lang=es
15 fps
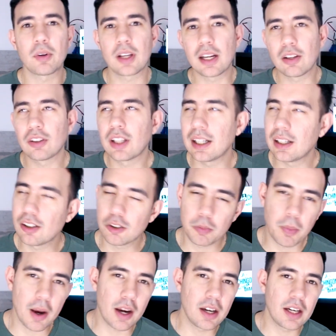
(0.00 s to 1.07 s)
por qué no tienes
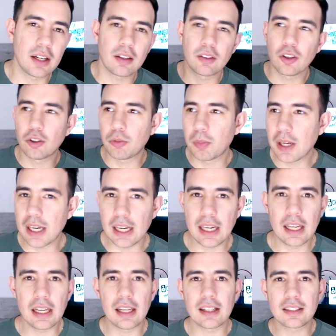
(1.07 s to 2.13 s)
los Pioneer
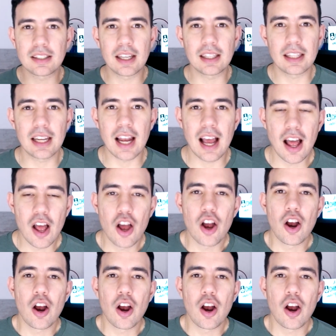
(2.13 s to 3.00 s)
2000, etcétera.